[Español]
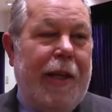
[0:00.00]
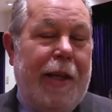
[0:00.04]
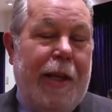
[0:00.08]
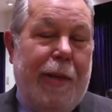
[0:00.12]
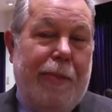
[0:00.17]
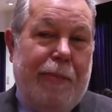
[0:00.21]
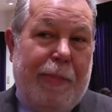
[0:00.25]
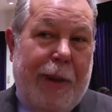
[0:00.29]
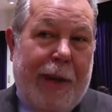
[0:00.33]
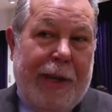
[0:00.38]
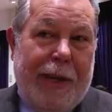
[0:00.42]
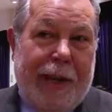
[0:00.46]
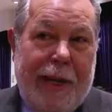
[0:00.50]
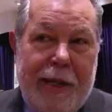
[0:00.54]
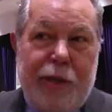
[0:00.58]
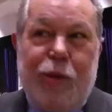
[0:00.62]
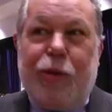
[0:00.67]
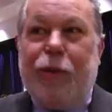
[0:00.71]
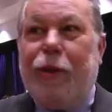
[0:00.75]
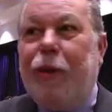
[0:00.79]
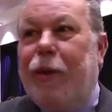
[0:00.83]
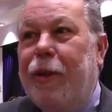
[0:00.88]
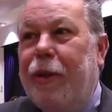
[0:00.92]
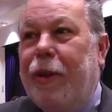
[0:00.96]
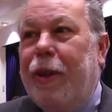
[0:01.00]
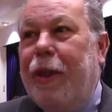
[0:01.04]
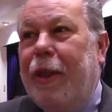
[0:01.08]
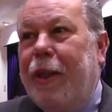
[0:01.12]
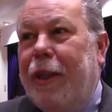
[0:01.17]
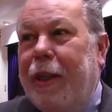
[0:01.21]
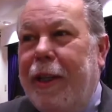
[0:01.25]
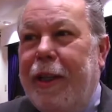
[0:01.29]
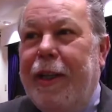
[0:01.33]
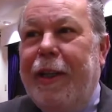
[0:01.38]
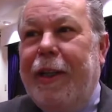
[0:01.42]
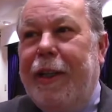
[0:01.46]
Y para eso
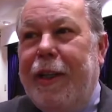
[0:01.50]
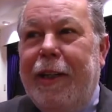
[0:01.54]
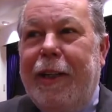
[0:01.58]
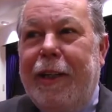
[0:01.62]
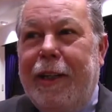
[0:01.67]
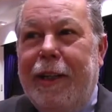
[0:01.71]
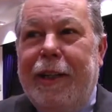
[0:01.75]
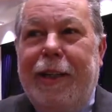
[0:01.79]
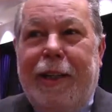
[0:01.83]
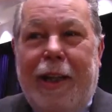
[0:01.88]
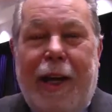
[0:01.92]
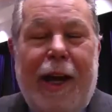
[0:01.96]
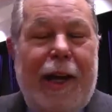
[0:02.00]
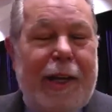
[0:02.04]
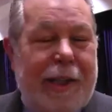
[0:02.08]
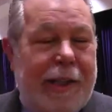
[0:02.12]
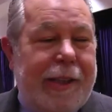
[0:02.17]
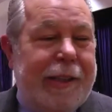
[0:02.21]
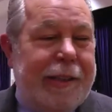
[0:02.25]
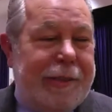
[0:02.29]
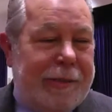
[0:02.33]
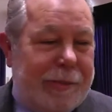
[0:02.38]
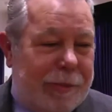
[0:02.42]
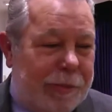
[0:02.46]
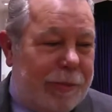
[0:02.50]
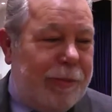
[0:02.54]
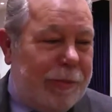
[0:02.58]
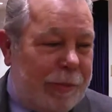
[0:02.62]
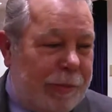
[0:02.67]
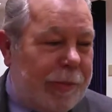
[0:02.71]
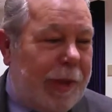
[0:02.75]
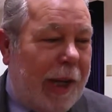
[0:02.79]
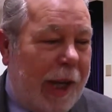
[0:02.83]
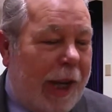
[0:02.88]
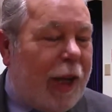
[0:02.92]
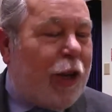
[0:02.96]
eh,
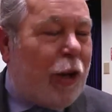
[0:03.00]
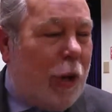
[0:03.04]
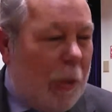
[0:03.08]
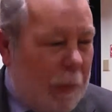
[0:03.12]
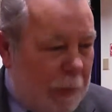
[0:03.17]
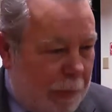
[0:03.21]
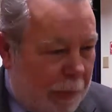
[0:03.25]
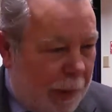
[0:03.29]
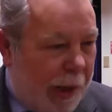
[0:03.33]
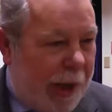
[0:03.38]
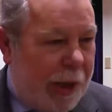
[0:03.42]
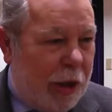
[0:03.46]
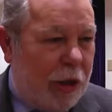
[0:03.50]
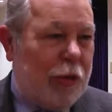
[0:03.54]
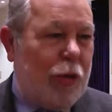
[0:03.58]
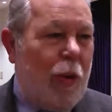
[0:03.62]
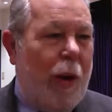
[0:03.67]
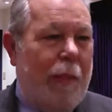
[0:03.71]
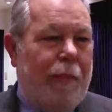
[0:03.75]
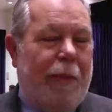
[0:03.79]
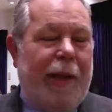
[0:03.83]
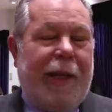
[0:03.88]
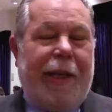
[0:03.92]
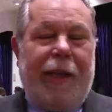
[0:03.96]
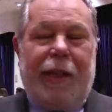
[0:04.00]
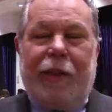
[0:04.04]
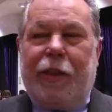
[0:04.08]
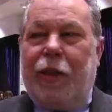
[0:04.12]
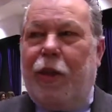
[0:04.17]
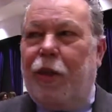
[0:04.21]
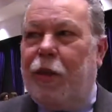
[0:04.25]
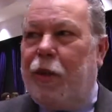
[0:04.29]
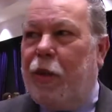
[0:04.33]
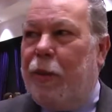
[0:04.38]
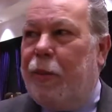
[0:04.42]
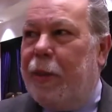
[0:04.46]
es complejo su
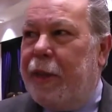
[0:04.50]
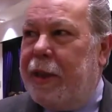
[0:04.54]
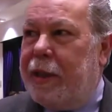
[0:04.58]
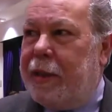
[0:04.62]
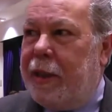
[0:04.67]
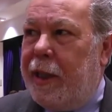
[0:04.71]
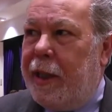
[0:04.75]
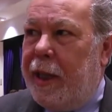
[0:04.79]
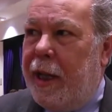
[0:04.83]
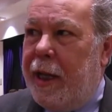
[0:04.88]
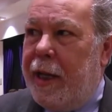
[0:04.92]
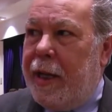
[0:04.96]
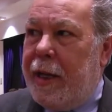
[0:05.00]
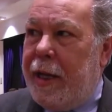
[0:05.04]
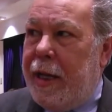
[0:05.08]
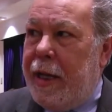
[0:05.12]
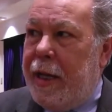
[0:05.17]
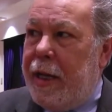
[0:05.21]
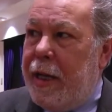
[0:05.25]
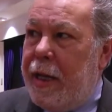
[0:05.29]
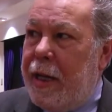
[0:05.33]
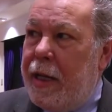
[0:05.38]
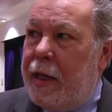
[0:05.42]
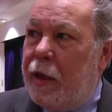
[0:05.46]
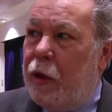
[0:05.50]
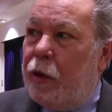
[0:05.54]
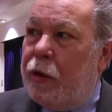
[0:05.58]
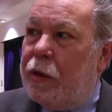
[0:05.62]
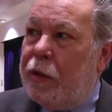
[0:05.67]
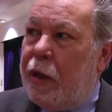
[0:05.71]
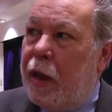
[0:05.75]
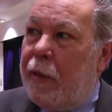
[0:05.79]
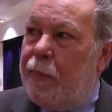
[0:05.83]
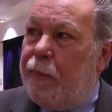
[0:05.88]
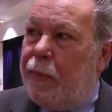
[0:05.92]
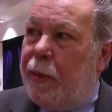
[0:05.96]
aplicación, como decía, y
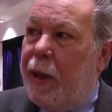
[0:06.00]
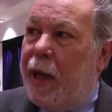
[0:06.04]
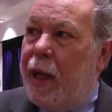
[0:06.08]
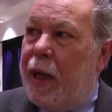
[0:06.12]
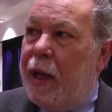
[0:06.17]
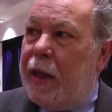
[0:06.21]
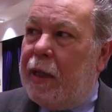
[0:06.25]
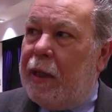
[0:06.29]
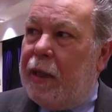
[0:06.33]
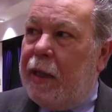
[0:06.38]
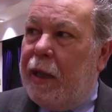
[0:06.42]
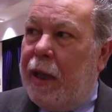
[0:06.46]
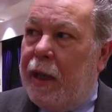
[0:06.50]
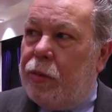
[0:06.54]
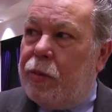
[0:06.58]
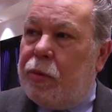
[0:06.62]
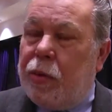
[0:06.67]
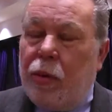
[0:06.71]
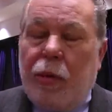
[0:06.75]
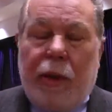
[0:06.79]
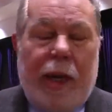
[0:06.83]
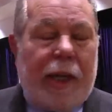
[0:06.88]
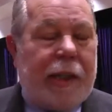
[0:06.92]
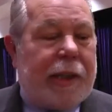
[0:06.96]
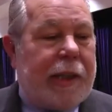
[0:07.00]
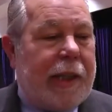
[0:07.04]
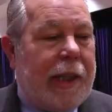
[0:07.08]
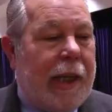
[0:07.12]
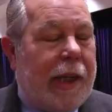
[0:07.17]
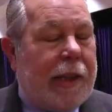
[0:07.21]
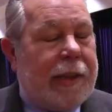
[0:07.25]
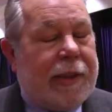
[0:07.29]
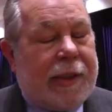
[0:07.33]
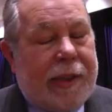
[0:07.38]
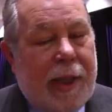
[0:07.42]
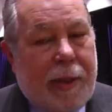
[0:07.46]
contempla cláusulas
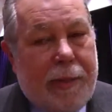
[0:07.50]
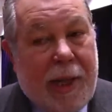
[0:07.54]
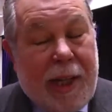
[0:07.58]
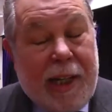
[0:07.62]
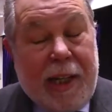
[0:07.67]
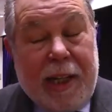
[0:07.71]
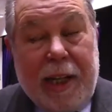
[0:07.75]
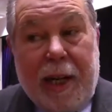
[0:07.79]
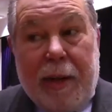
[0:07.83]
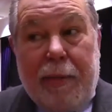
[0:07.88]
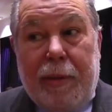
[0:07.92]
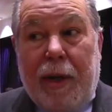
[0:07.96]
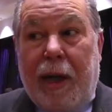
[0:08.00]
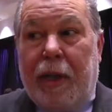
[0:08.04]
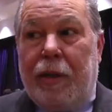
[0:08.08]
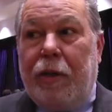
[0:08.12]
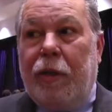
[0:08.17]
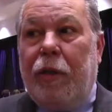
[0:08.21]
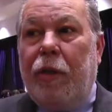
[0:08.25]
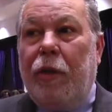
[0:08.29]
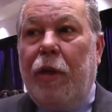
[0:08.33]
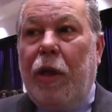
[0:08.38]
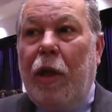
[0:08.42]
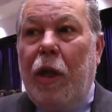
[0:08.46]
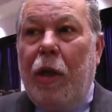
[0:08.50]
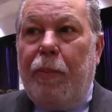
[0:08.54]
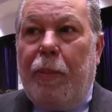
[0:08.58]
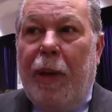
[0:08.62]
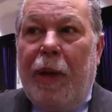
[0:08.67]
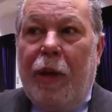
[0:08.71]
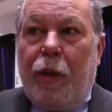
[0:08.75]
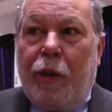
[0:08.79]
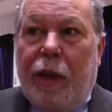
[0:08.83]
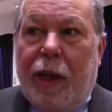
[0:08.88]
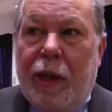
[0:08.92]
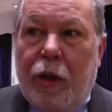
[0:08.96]
que se vienen hablando,
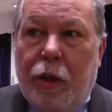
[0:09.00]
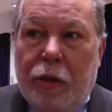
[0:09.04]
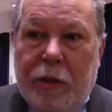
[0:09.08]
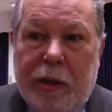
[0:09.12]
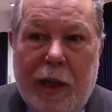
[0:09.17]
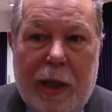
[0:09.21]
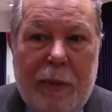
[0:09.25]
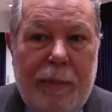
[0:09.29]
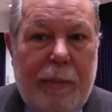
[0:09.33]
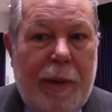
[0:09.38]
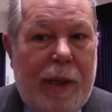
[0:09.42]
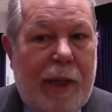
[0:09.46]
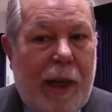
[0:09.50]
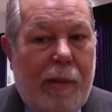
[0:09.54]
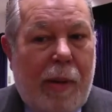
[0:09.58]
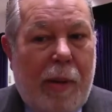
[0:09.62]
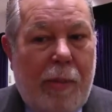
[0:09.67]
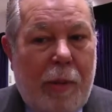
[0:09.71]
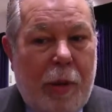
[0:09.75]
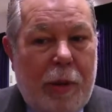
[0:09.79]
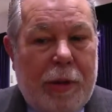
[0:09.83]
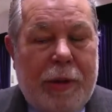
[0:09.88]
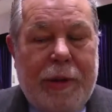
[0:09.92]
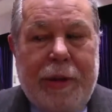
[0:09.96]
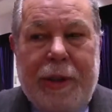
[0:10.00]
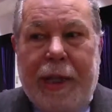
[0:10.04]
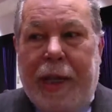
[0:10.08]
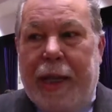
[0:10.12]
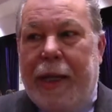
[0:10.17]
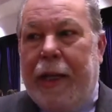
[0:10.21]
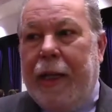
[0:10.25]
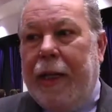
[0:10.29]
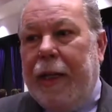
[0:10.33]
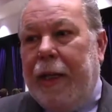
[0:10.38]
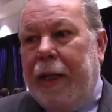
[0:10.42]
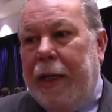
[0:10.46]
pero que no terminábamos
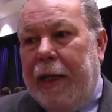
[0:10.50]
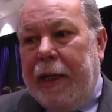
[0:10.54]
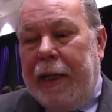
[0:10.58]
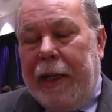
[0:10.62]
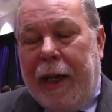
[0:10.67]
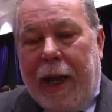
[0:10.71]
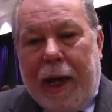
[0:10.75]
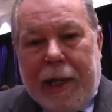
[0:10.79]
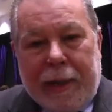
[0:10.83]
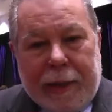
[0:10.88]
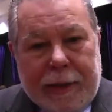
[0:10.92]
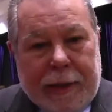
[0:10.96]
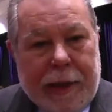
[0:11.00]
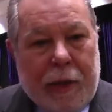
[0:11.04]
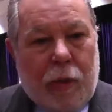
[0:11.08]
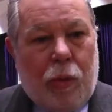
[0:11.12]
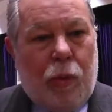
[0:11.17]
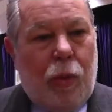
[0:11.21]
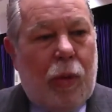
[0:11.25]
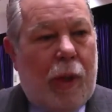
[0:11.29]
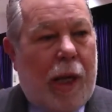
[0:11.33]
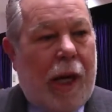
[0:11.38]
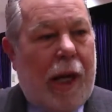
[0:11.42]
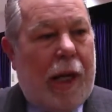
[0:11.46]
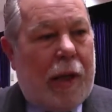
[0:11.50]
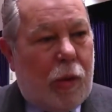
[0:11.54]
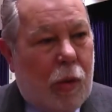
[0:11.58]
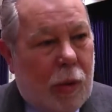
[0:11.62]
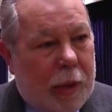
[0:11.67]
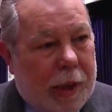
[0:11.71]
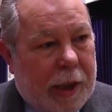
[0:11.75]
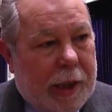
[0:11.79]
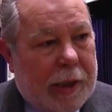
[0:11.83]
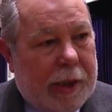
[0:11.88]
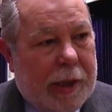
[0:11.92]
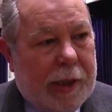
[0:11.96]
de eh, articular
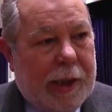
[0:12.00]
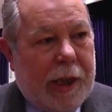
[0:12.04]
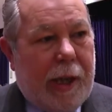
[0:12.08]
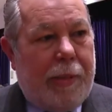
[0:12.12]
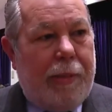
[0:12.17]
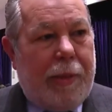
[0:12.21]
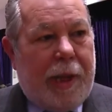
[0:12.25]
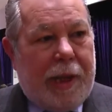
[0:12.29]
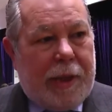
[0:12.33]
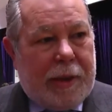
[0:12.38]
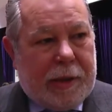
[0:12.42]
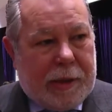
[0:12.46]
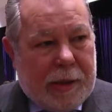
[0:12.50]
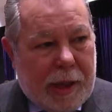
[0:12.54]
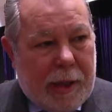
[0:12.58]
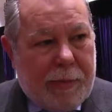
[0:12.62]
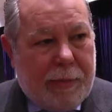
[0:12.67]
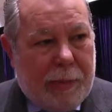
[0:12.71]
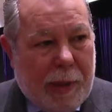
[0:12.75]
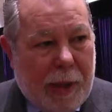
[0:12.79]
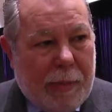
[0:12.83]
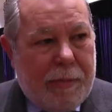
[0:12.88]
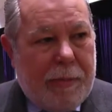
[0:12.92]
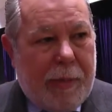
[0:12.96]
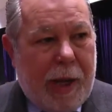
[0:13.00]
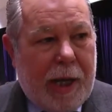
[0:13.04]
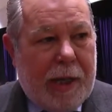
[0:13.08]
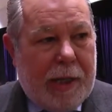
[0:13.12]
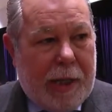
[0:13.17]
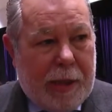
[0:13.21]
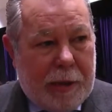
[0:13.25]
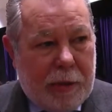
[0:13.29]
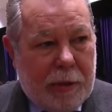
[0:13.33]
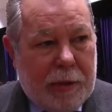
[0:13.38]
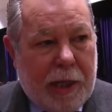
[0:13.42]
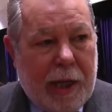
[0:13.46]
jurídicamente y
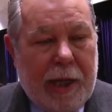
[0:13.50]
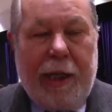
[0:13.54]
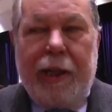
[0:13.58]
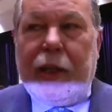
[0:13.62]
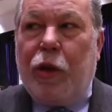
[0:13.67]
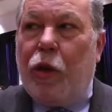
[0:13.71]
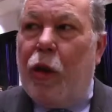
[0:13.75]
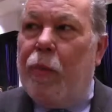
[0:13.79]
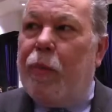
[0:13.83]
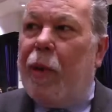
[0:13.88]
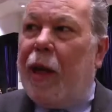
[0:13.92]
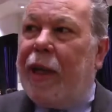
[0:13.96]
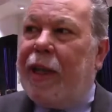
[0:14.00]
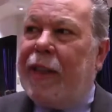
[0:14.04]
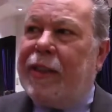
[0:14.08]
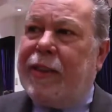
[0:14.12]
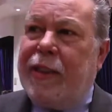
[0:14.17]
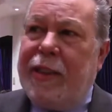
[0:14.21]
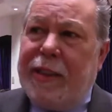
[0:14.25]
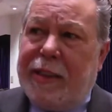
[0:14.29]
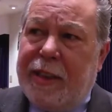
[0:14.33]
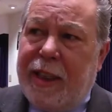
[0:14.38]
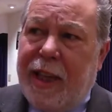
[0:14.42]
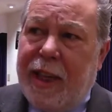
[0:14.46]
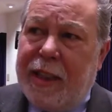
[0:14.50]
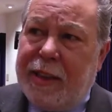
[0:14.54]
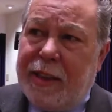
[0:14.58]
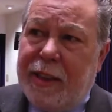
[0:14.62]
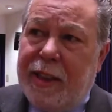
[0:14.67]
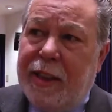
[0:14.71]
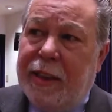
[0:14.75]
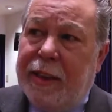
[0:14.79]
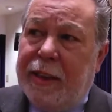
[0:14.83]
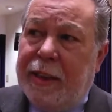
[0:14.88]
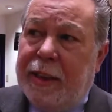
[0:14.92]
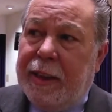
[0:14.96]
plasmarla en una ley, como ahora sí se
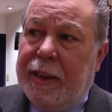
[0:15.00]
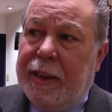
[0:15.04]
hace